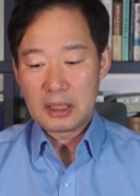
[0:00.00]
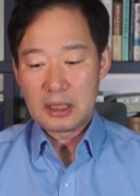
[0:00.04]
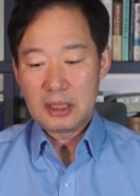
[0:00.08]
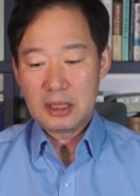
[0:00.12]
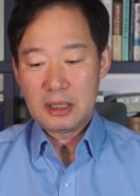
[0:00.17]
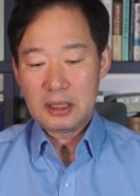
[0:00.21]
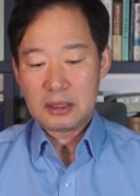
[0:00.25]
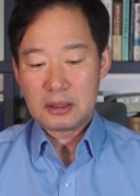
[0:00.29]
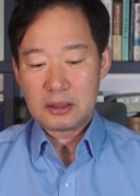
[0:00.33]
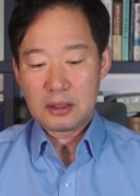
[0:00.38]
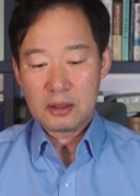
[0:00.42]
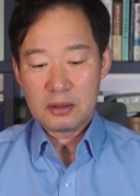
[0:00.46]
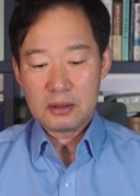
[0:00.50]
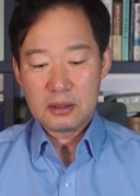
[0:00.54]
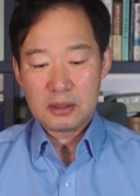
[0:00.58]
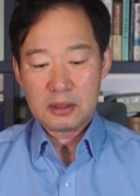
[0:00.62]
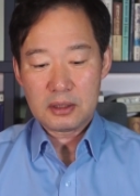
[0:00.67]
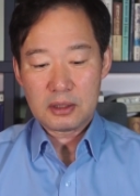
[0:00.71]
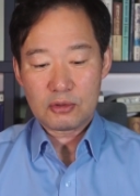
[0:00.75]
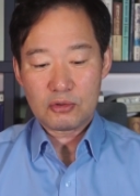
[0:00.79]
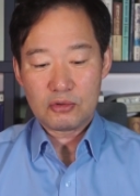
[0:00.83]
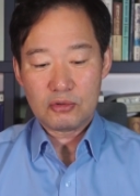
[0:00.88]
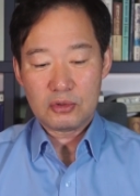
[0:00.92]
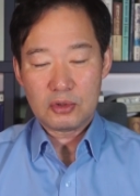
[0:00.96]

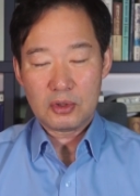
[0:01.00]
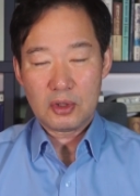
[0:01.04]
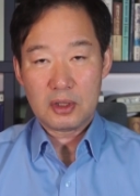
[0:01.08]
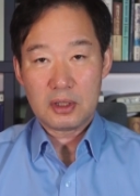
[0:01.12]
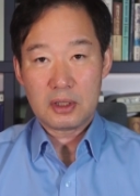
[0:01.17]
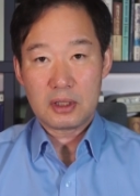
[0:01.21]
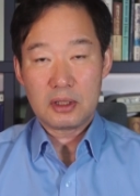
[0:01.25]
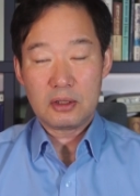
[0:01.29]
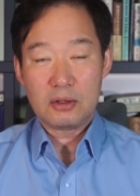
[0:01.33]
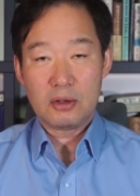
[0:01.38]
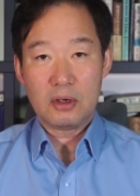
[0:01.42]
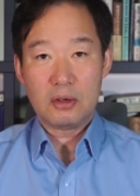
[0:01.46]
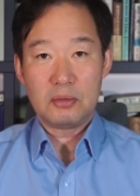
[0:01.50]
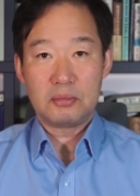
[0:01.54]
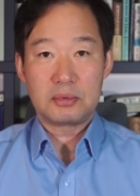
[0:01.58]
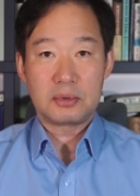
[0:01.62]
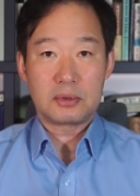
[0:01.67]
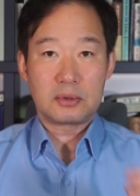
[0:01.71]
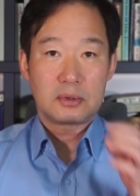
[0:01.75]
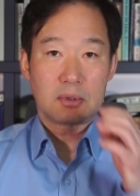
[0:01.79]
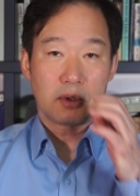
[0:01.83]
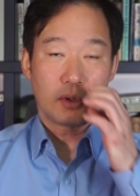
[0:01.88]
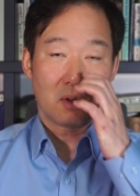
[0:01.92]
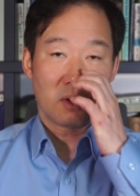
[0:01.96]
2019년
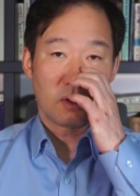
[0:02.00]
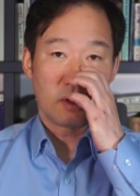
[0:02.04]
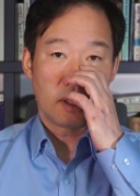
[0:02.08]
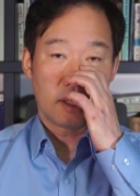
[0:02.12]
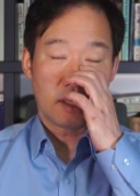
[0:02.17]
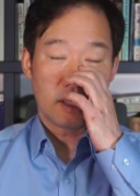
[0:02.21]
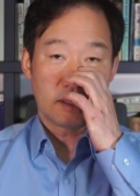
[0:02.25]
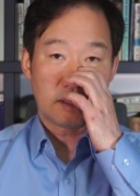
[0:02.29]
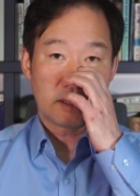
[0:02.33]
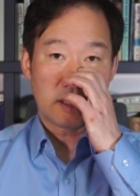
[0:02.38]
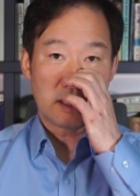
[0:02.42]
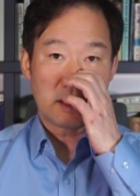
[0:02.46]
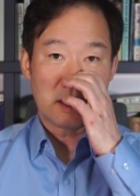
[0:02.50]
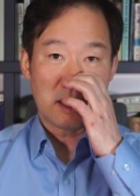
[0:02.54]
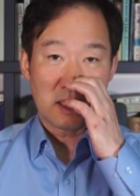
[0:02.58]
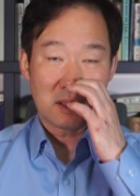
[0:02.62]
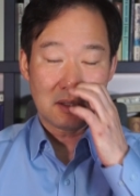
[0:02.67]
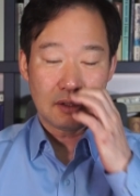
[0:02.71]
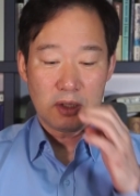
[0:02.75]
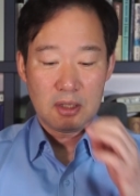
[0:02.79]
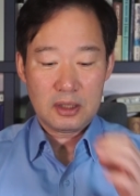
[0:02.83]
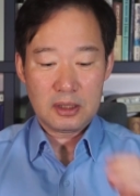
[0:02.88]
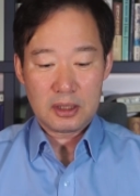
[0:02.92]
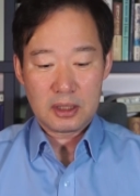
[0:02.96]
1월부터 그러니까
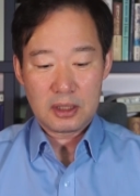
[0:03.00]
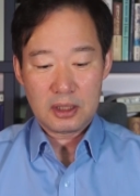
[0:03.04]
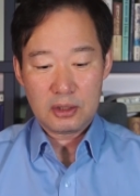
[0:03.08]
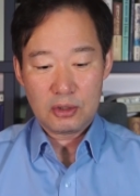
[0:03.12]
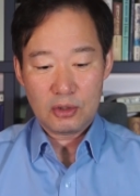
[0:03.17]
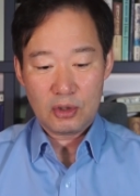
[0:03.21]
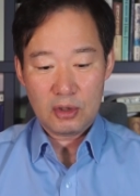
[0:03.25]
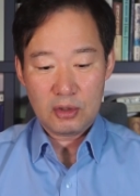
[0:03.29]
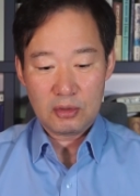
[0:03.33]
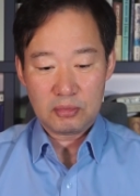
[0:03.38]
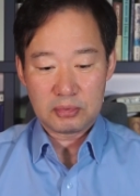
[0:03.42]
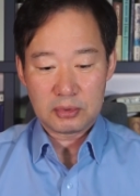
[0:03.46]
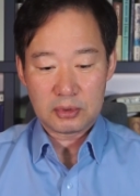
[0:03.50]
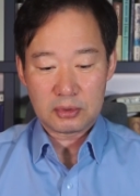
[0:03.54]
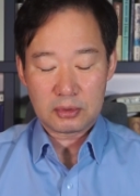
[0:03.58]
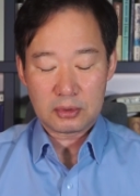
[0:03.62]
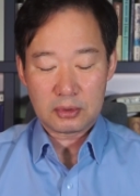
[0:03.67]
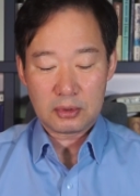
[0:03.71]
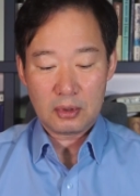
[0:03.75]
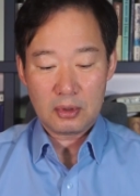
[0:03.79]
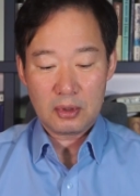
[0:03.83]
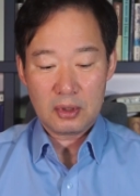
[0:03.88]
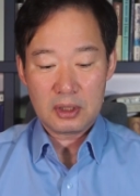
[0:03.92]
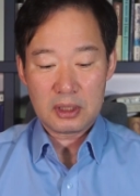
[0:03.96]
재작년
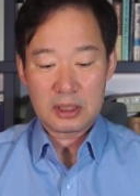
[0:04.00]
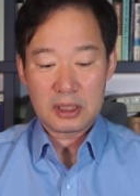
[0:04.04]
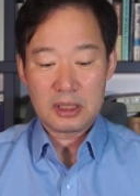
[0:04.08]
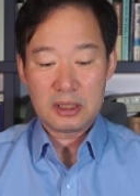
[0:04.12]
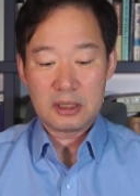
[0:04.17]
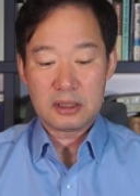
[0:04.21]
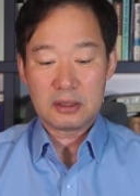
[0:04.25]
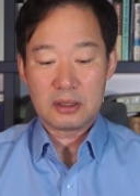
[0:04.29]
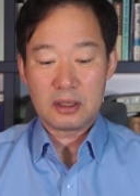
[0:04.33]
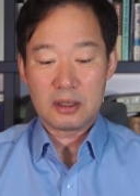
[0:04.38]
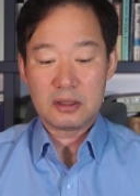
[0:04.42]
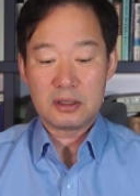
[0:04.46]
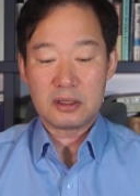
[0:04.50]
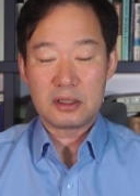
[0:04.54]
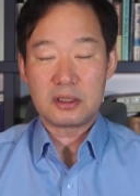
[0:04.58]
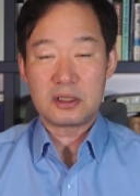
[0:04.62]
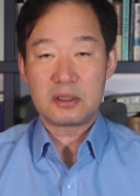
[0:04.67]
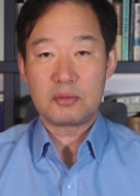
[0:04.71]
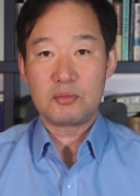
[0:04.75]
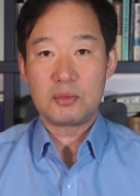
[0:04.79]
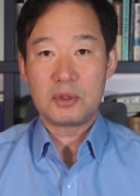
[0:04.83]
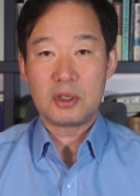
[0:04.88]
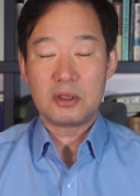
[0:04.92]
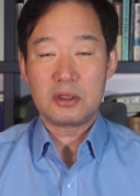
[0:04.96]
1월부터
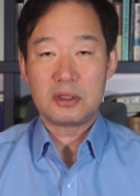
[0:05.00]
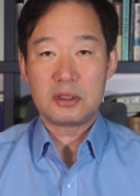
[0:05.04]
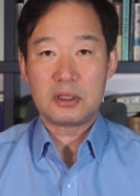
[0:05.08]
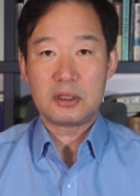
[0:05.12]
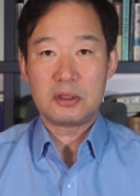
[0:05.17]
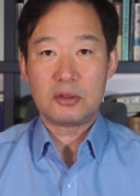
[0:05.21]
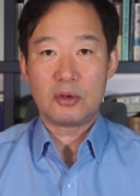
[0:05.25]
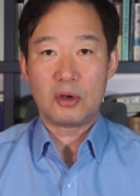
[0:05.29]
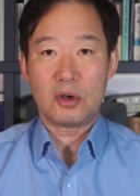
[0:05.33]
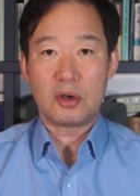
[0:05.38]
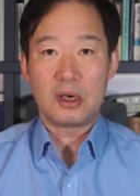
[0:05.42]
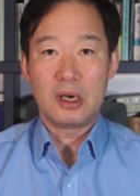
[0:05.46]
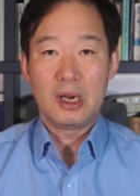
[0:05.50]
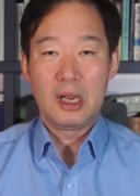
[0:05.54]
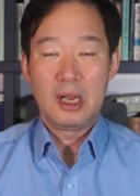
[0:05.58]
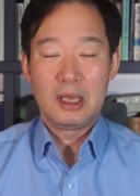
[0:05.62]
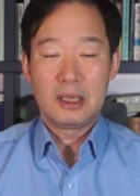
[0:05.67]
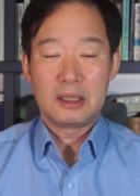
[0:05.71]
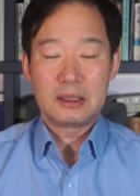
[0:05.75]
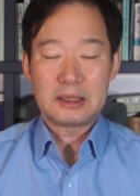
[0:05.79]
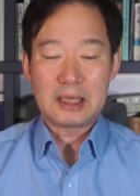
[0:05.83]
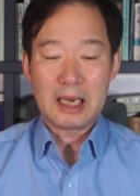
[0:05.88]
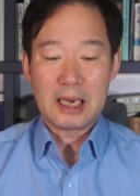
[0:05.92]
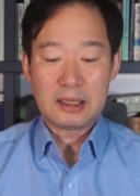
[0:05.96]
2020년 7월,
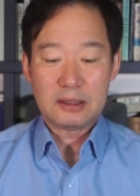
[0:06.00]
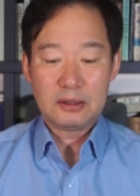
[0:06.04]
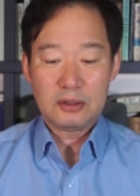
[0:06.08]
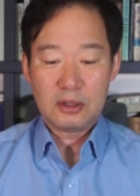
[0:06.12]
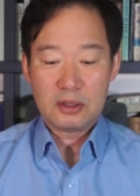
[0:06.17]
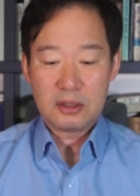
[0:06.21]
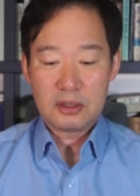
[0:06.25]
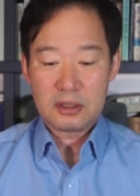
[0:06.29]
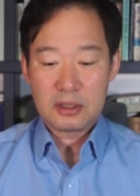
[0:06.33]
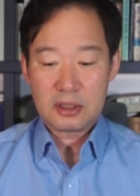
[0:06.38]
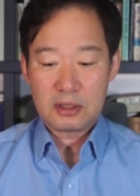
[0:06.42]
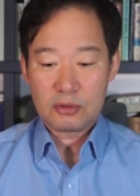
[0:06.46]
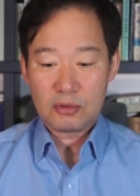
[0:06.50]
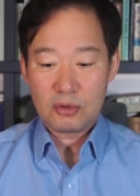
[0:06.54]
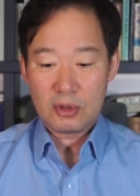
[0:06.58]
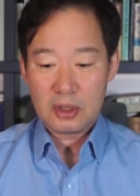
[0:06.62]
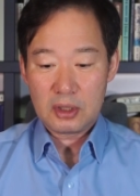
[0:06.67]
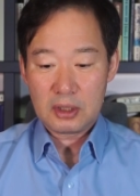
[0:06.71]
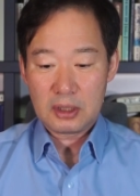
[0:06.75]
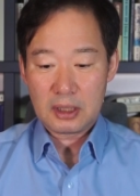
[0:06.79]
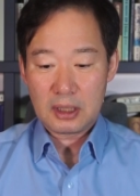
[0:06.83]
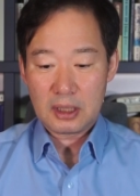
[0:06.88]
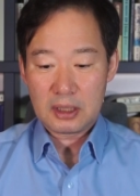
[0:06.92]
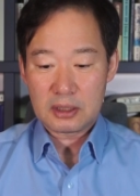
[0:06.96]
작년
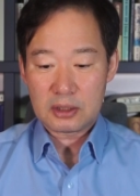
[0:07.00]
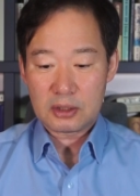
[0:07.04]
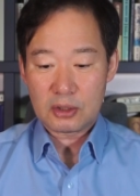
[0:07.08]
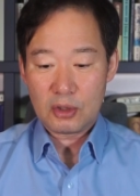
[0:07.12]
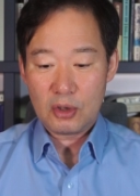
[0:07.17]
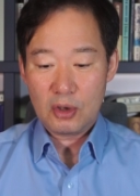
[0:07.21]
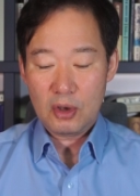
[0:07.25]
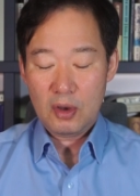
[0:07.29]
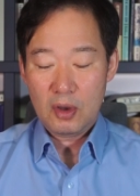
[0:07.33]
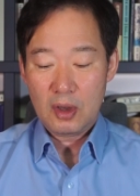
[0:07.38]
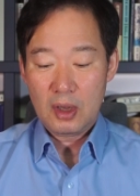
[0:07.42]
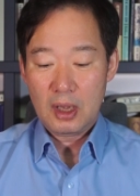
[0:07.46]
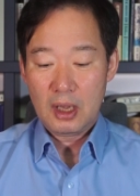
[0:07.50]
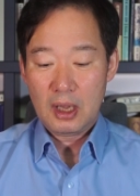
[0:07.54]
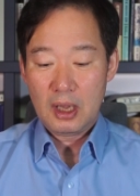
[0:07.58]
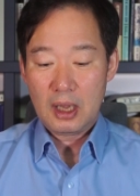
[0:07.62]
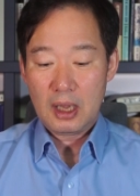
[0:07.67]
7월까지요.